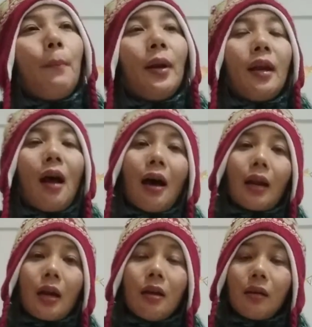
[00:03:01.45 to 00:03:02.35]

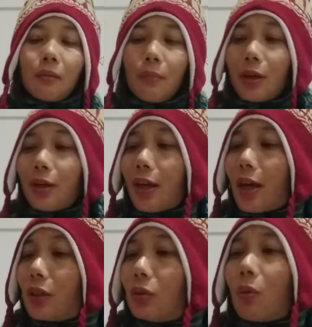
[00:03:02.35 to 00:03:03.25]
pelihara dengan
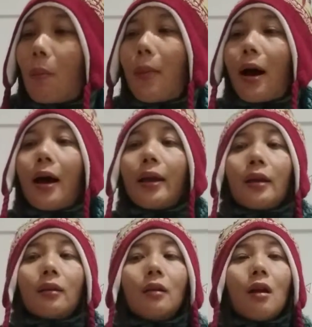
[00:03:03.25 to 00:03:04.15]
begitu baik.
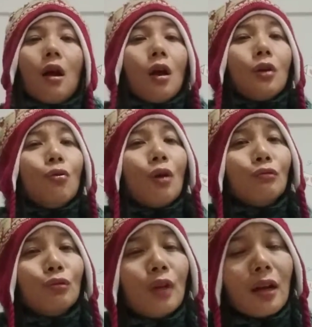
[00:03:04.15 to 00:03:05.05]
dua
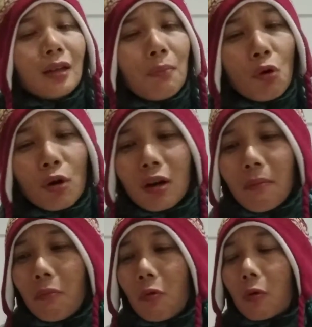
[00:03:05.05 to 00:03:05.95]
sudah
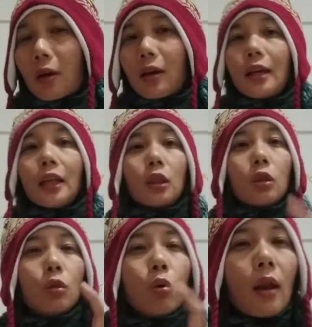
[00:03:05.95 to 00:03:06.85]
gemuk-gemuk,
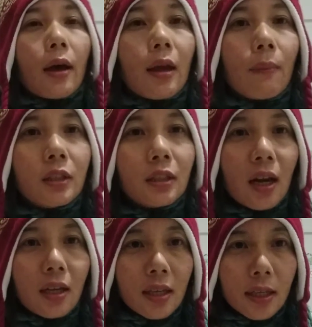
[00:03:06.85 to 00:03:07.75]
itulah yang
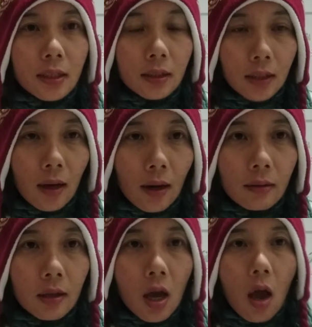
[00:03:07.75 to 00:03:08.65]
menjadi incaran
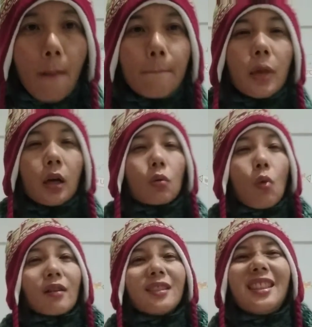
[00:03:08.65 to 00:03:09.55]

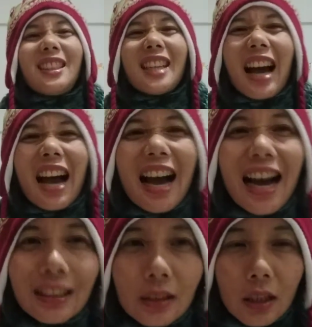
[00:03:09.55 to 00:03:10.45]
beruang
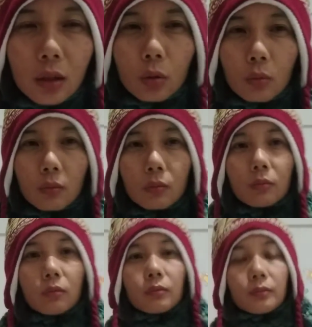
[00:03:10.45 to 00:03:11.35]
jahat itu.
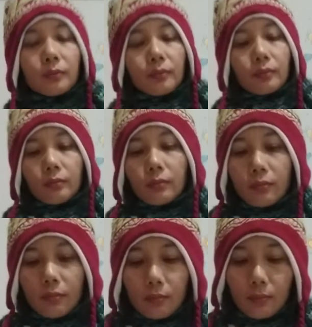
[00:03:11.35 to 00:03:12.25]
Yang harus
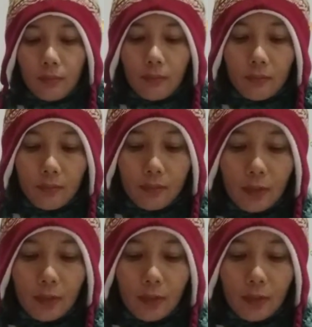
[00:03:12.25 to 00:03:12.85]
dibunuh dan